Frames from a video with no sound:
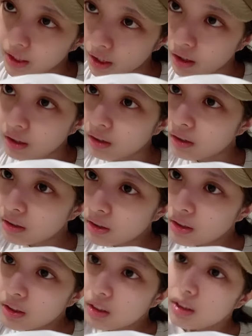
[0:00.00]
やん。
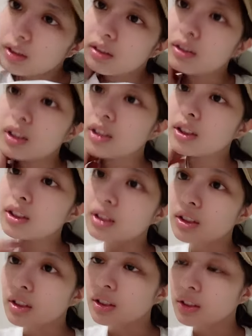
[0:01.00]
立ち位
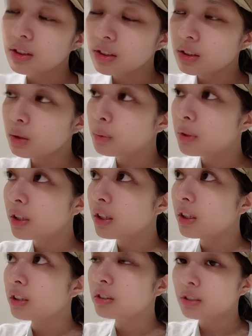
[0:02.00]
置が全然覚えられ
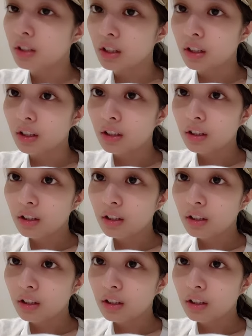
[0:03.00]
へんくて。